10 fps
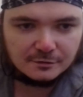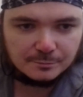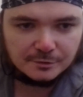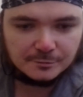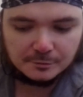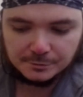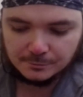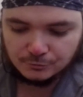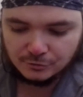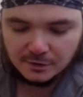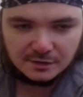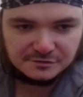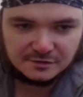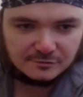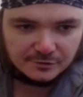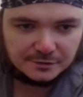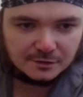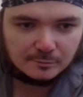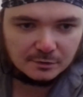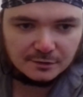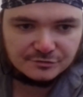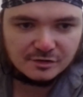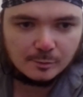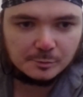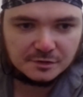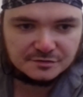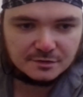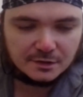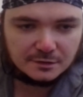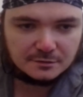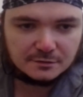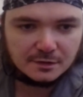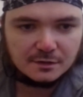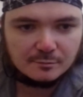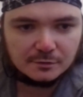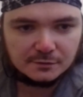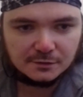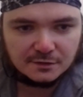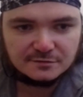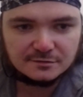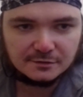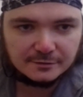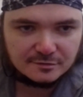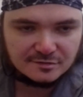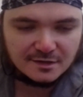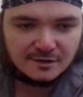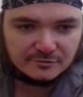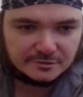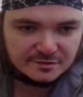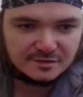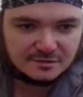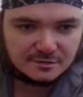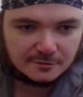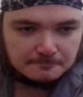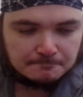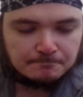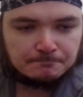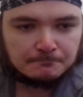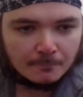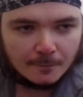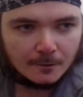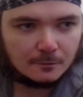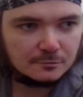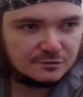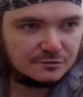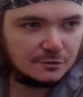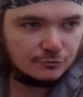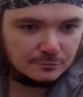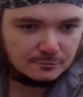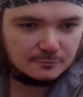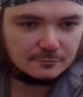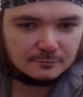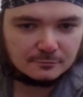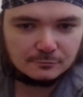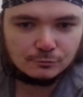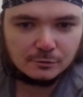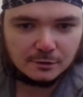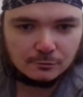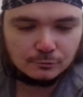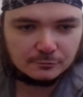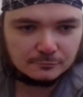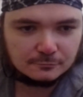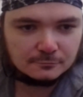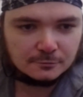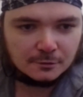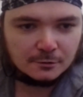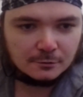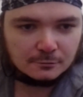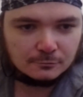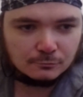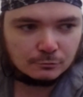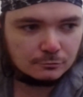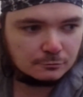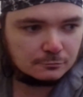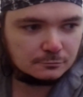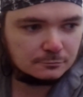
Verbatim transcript: например, потому что Гальская война была в самом разгаре, и до Рима доходила слава Цезаря. Э, значит, э, то, как он ну,